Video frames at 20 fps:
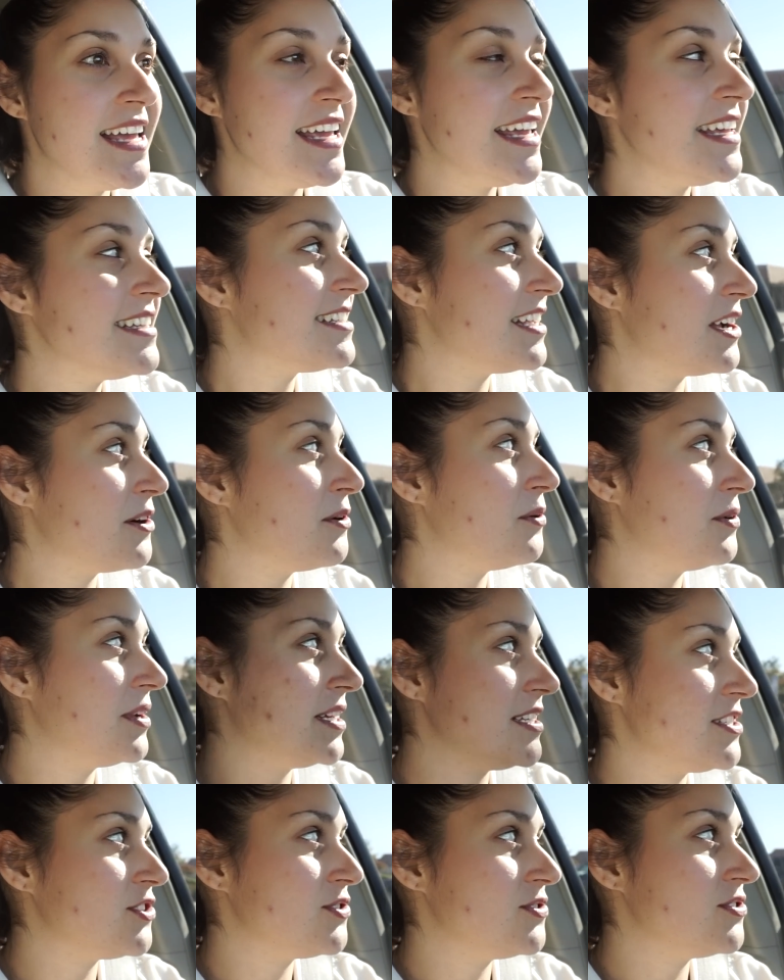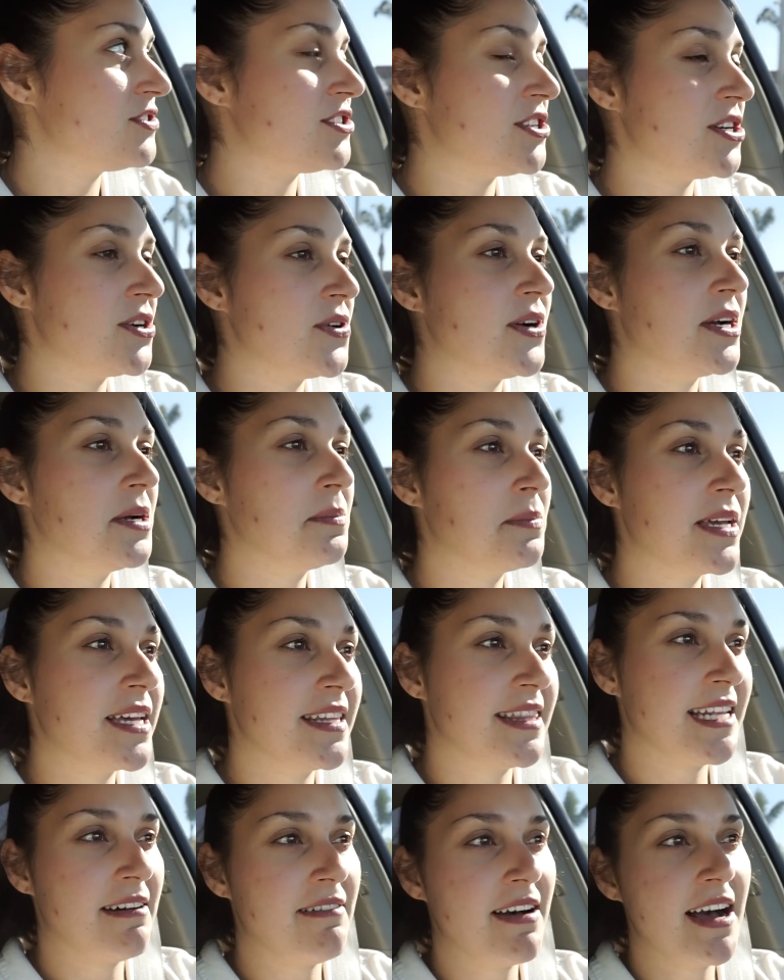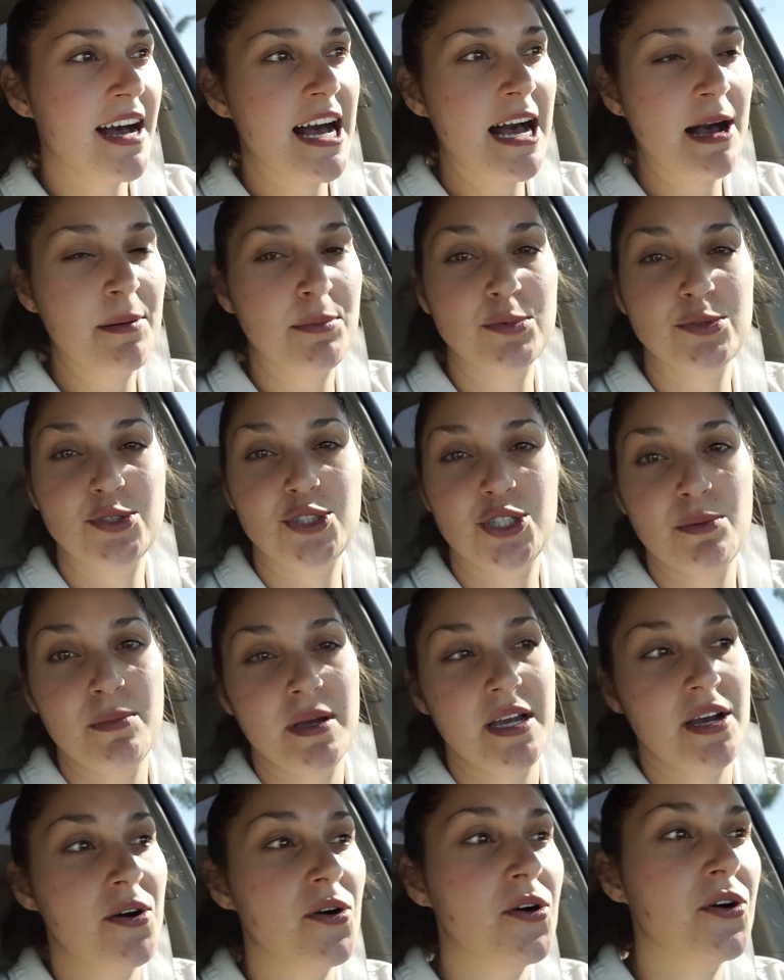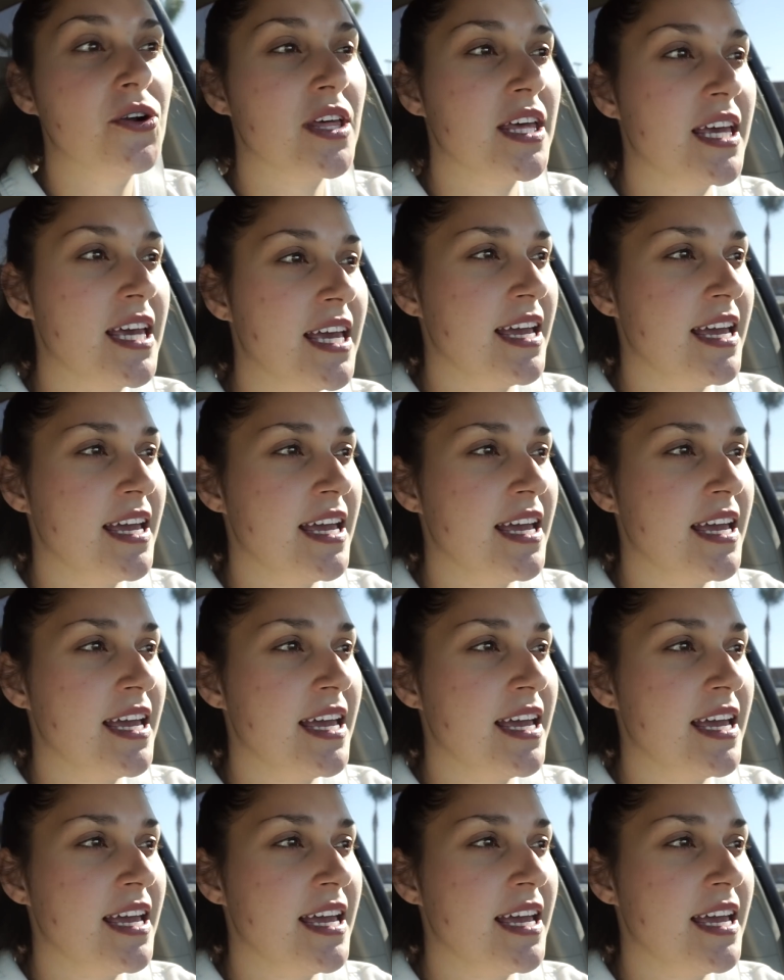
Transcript: y según es un serum que trabaja mucho mejor